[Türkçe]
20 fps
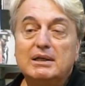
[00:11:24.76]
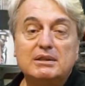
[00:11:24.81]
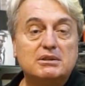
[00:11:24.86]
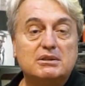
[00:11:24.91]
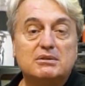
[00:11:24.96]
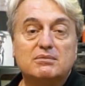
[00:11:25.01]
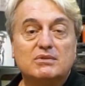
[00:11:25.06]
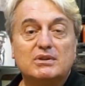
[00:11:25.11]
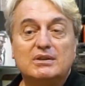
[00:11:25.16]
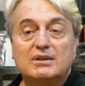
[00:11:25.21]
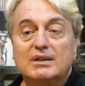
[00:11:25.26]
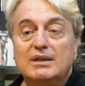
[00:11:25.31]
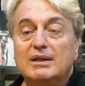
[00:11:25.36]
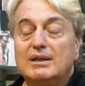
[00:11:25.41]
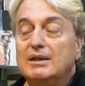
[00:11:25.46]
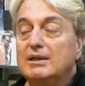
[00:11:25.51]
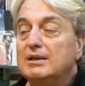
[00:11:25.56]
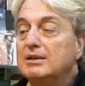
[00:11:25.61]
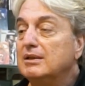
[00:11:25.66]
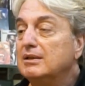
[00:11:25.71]
Şimdi
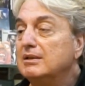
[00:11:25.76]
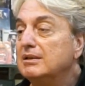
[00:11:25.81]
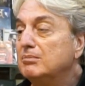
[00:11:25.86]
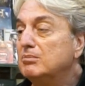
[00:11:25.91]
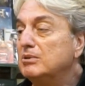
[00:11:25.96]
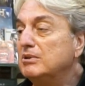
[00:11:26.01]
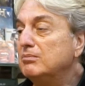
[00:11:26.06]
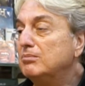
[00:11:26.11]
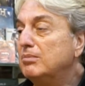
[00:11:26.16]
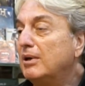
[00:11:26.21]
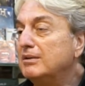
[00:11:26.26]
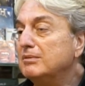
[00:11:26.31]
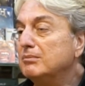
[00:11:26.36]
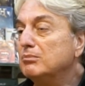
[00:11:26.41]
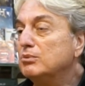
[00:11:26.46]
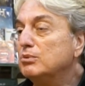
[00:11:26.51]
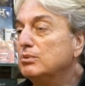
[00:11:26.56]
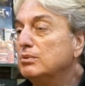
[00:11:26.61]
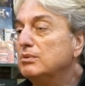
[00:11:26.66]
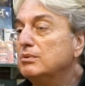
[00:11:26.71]
e,
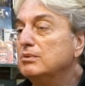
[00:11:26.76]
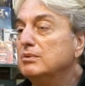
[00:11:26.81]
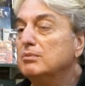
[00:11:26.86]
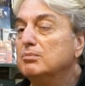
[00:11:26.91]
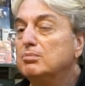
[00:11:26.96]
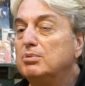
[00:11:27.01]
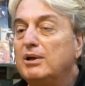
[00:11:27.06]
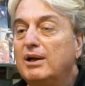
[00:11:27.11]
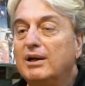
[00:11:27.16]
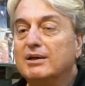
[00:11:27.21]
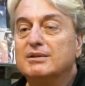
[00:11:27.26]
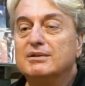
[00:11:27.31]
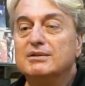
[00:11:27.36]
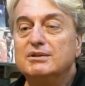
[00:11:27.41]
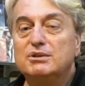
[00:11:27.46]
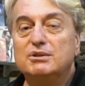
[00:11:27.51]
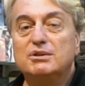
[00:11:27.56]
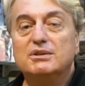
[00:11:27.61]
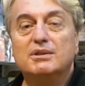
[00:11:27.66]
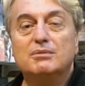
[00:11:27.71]
ben bu e, plak
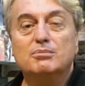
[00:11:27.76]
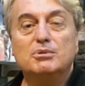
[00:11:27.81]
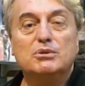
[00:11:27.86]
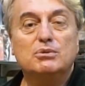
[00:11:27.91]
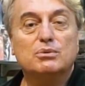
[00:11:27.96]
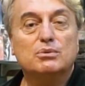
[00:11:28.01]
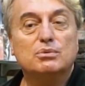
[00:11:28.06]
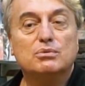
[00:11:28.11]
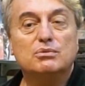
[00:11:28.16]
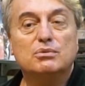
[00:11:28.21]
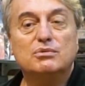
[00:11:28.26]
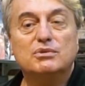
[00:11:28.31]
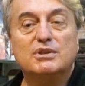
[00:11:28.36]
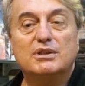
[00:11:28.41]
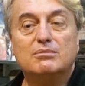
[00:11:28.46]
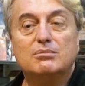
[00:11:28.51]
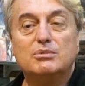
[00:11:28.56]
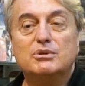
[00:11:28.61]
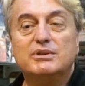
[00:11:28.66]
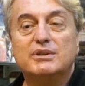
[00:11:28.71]
işine
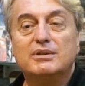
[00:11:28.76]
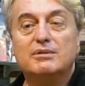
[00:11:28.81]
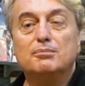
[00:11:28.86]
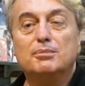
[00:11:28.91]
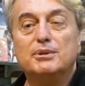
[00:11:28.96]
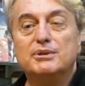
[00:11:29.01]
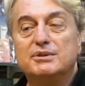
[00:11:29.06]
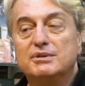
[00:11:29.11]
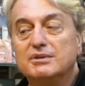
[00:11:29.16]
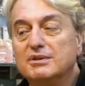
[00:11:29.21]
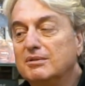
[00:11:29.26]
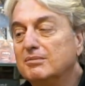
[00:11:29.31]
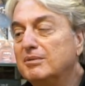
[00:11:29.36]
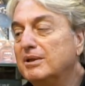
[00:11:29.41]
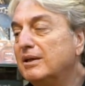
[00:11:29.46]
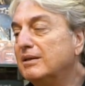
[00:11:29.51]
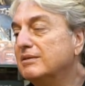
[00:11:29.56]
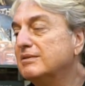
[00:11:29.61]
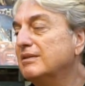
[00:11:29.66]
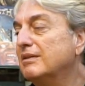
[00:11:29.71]
1970'lerin başında
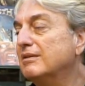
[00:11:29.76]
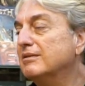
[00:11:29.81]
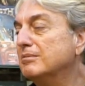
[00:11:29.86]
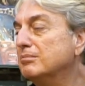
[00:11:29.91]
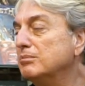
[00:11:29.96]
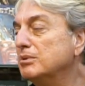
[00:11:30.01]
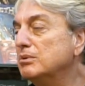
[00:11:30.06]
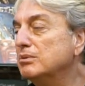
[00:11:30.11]
merak saldım.